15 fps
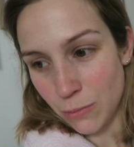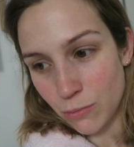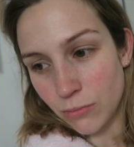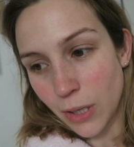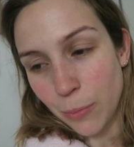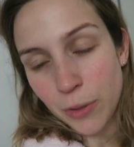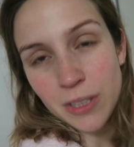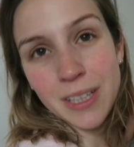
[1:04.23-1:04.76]

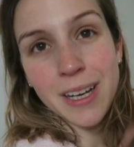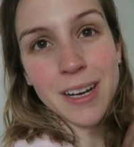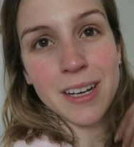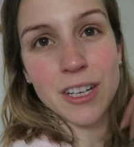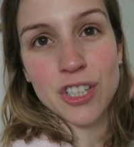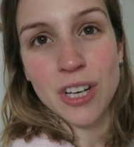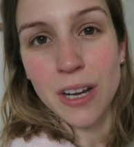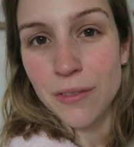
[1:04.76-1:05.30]
comme n'importe quand
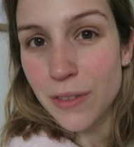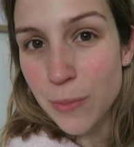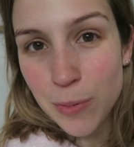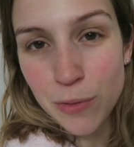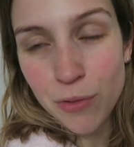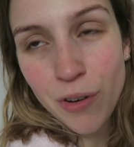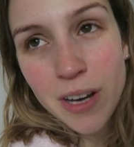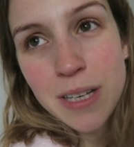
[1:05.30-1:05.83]
quand j'ai envie
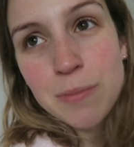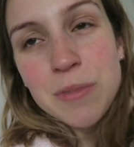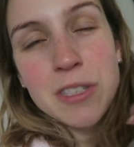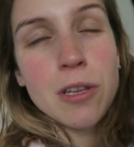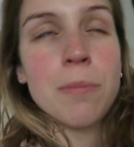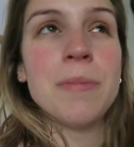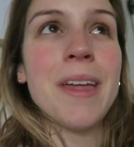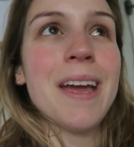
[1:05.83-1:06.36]
puis vous faire des
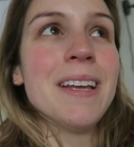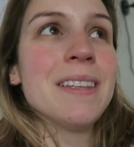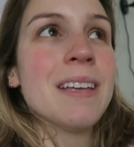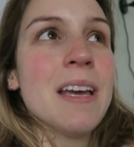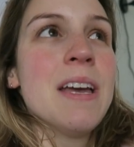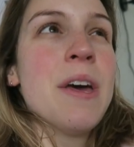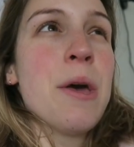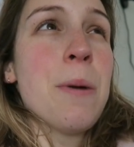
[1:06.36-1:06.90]
petits
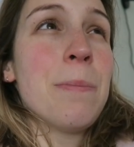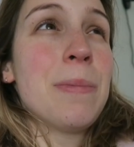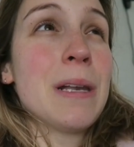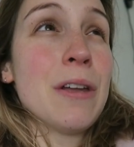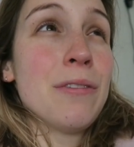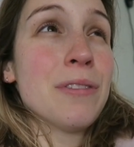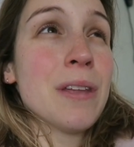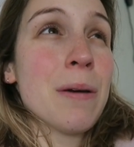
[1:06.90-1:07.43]
updates
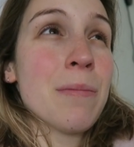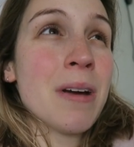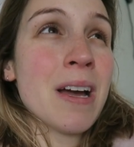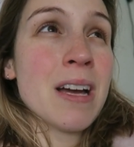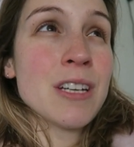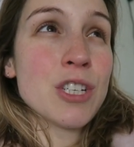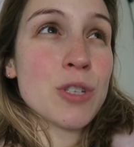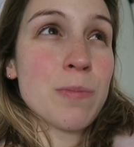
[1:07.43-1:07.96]
puis là
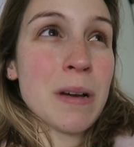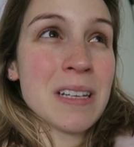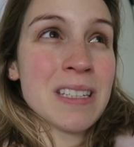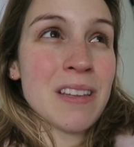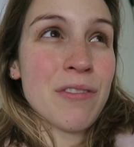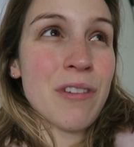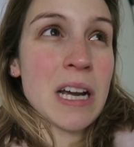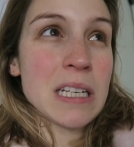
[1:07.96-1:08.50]
finalement je
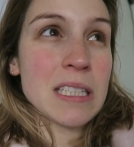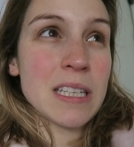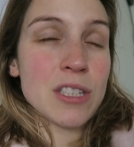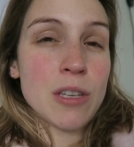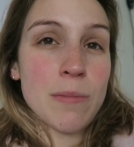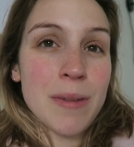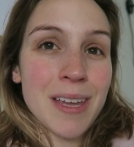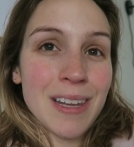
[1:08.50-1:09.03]
pensais faire
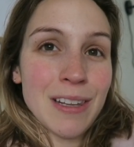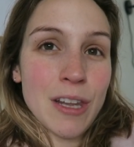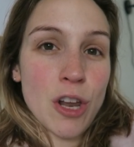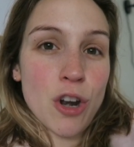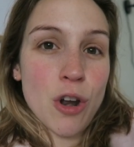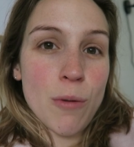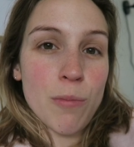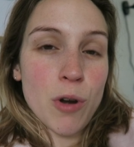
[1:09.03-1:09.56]
cette semaine
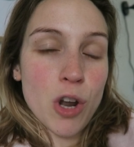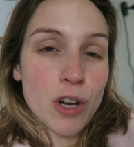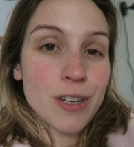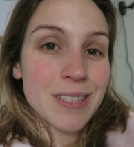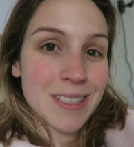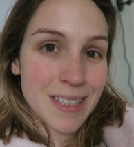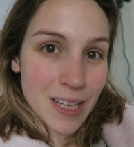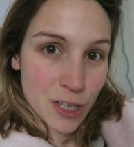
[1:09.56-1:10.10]
le
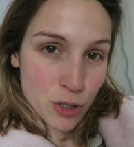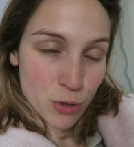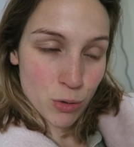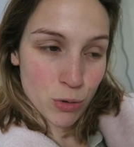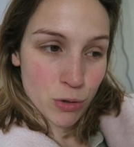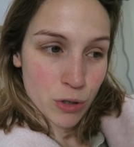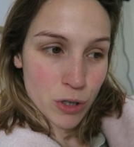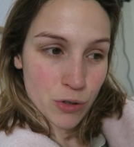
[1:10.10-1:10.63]
bloc
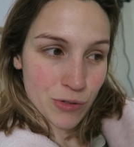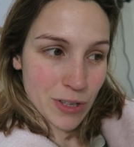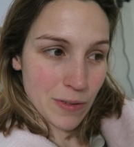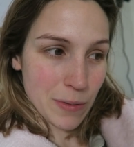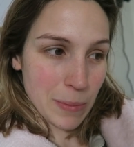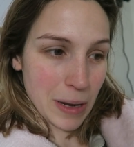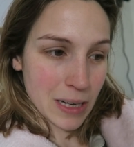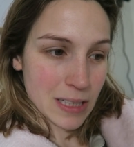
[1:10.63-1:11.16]
schedule que je vous
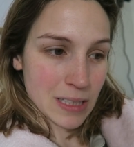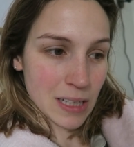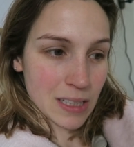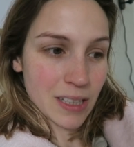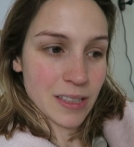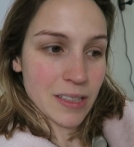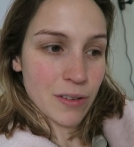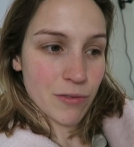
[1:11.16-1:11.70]
avais parlé dans
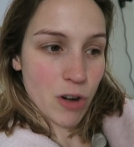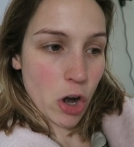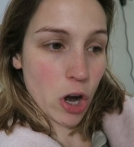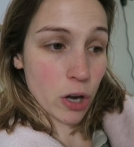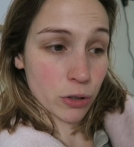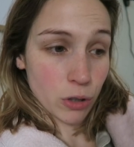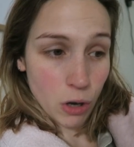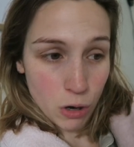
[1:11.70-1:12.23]
le dernier
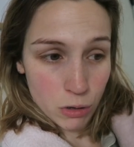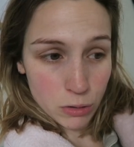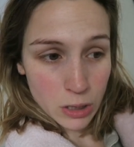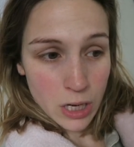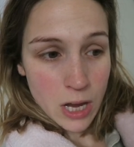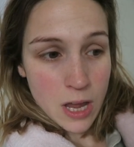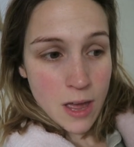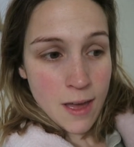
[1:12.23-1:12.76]
vlog entre autres